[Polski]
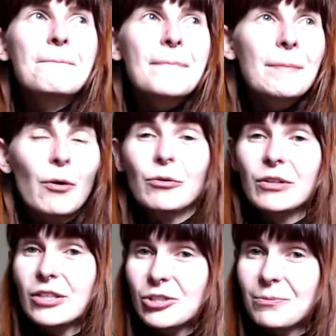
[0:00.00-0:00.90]
po
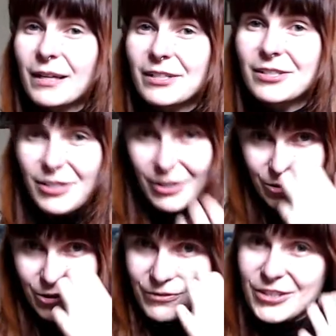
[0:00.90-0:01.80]
ich śmierci.
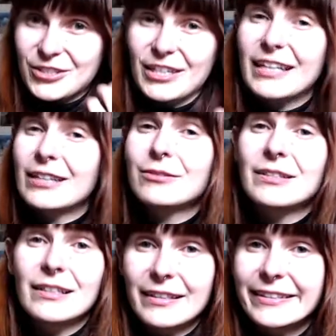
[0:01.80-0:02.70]
Oczywiście jedną z
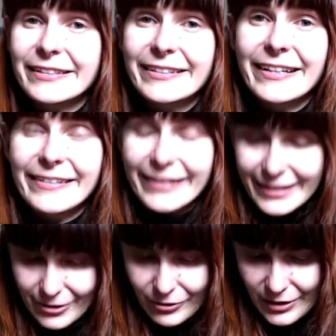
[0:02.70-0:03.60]
najtragiczniejszych
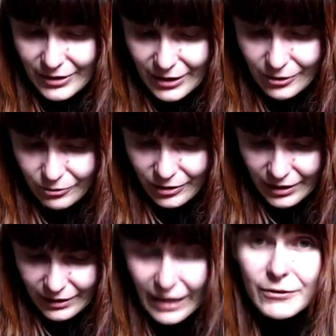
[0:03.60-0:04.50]
historii, z tych
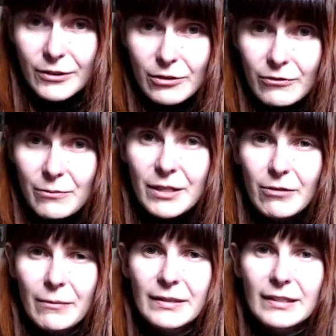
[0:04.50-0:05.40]
których nazwisk, które
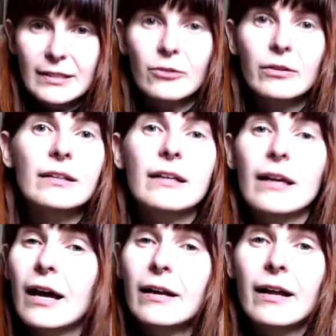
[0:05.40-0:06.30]
wymieniłam, jest historia
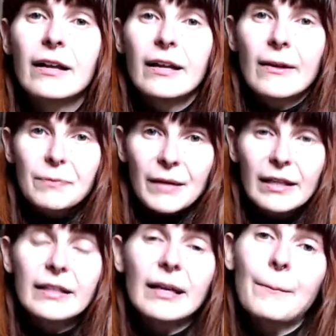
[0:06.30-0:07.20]
Edgara
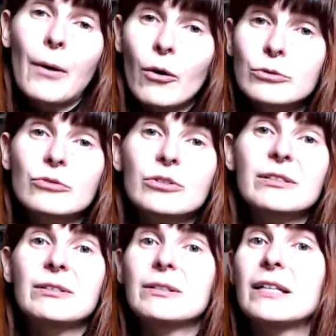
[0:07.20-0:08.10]
Alena Poe,
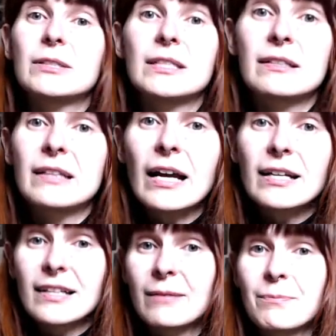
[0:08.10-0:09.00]
który jest tak
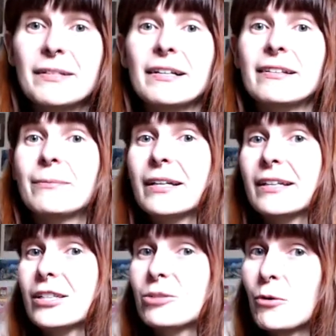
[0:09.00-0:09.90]
znanym pisarzem, jak
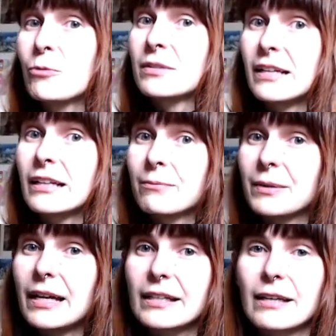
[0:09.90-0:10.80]
kiedyś był znanym
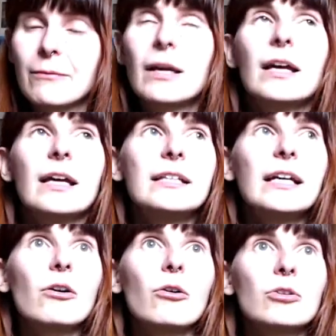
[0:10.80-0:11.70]
biedakiem.
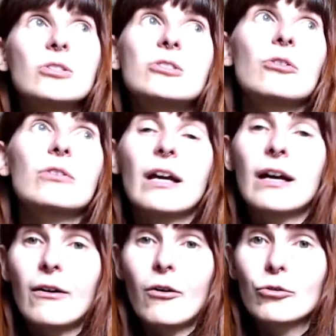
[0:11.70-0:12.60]
Jego
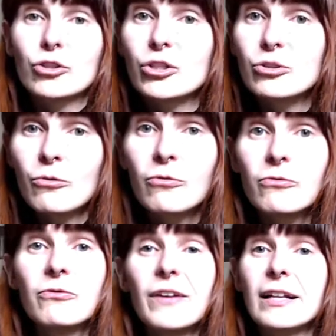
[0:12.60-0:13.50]
historia o życiu
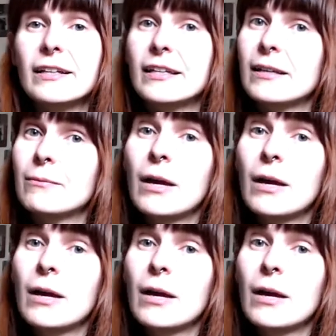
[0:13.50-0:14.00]
w wielkim